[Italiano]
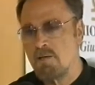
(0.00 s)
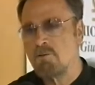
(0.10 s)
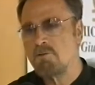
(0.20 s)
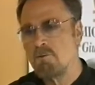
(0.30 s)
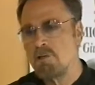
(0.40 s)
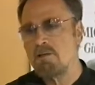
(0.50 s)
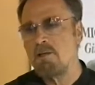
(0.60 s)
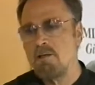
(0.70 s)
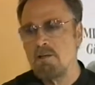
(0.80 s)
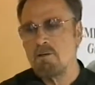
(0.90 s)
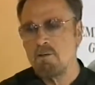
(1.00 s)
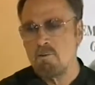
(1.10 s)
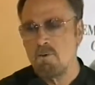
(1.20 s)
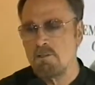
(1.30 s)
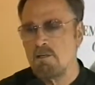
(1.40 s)
Gli ho detto guarda
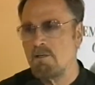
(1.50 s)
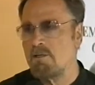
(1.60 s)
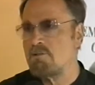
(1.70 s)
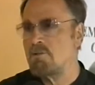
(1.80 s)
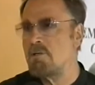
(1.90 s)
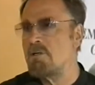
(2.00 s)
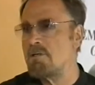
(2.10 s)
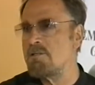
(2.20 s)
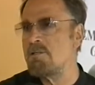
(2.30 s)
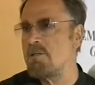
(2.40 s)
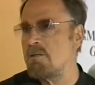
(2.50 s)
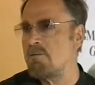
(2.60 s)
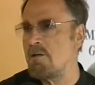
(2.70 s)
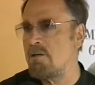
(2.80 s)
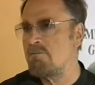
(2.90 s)
con la delegazione inglese
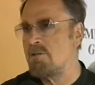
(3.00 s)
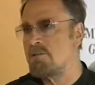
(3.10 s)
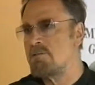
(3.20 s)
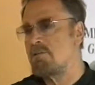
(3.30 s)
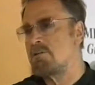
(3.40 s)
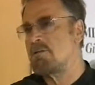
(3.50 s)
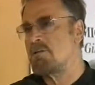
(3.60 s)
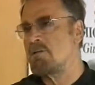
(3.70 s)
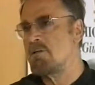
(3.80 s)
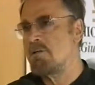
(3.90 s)
va al festival di,